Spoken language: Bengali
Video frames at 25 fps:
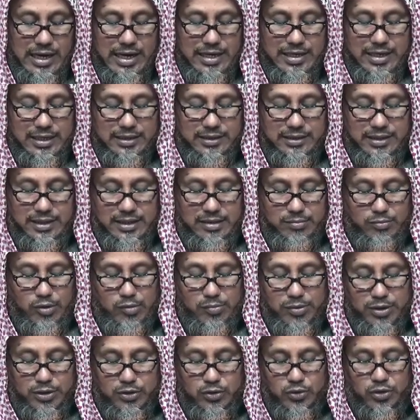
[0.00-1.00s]
আয়াতের
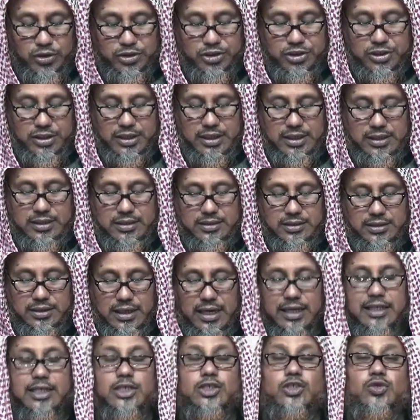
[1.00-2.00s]
মর্মর্থ হচ্ছে
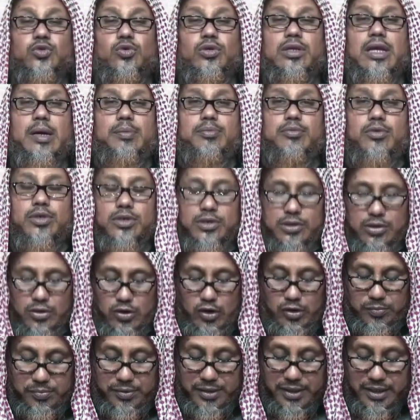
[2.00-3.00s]
যা কিছুই লাভ করতে
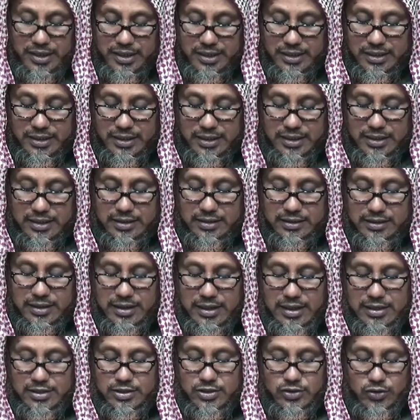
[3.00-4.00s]
হবে
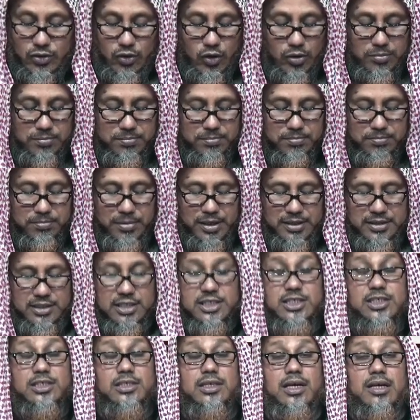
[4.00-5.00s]
তা শ্রম বা
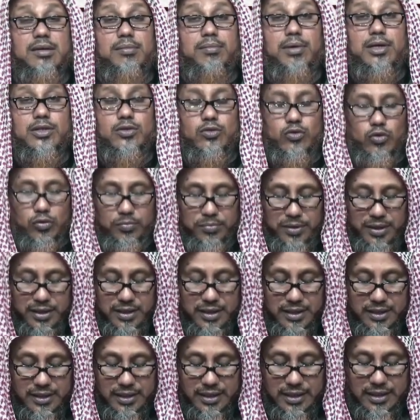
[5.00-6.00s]
চেষ্টার মাধ্যমেই
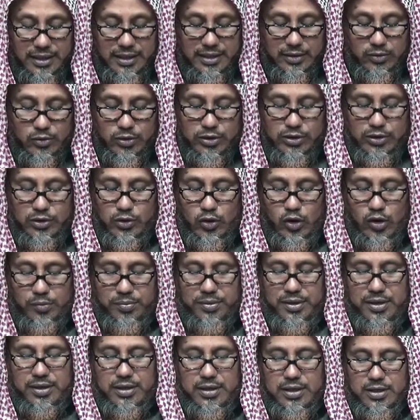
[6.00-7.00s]
করতে
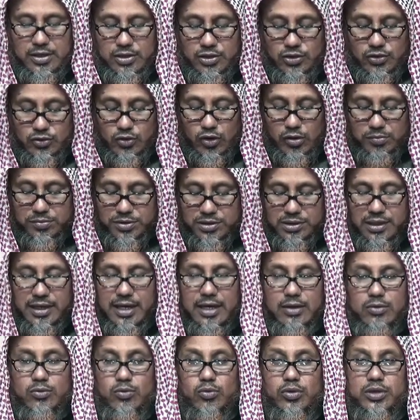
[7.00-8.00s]
হবে শ্রম
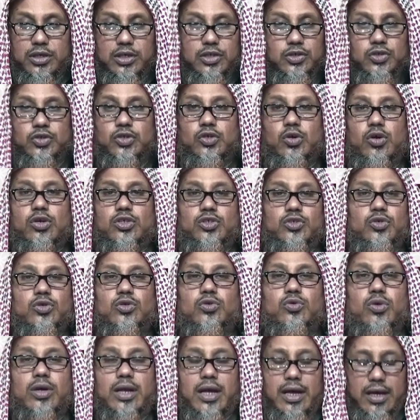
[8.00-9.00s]
ছাড়া কোনো কিছুই অর্জন
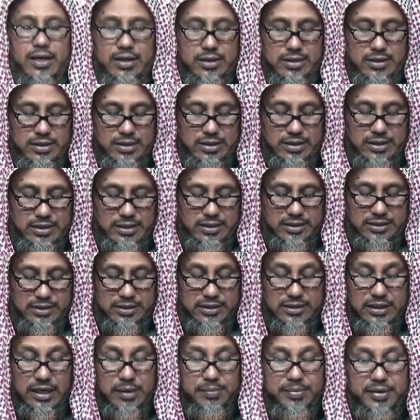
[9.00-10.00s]
করা
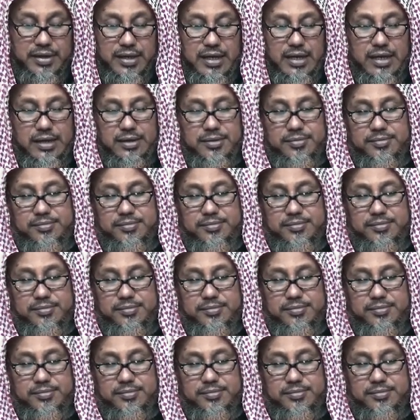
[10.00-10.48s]
যাবে না